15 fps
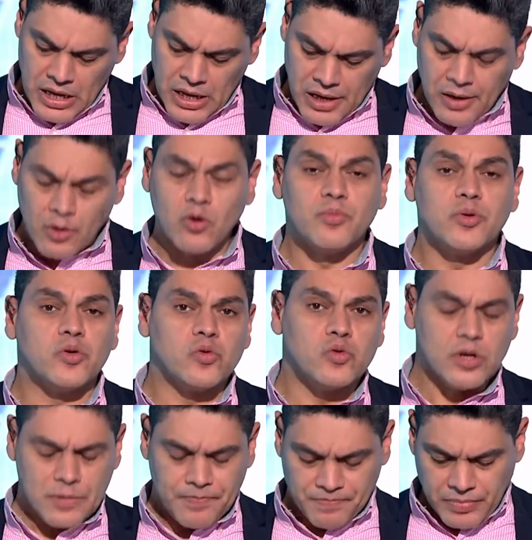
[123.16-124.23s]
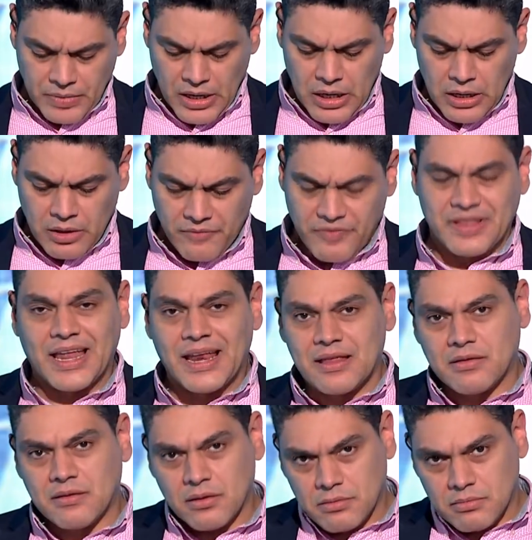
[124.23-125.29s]
الرجل بيقول في ثلاث
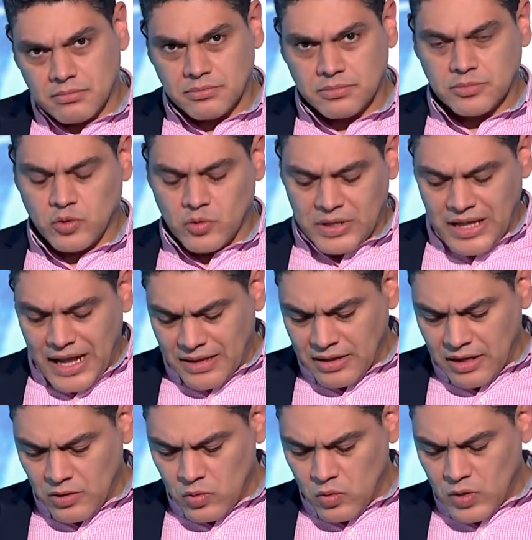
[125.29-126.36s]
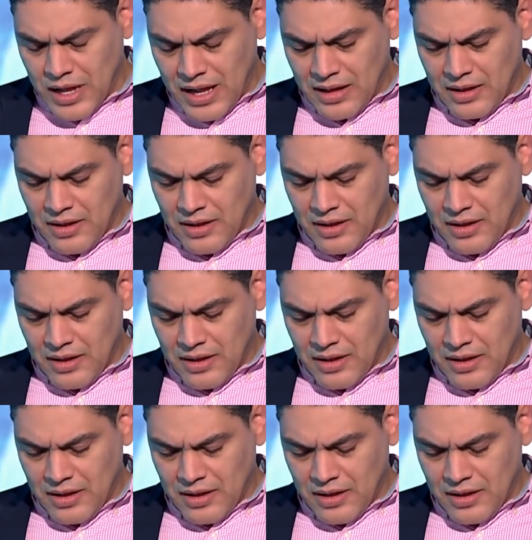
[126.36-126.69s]
تويتات الأولى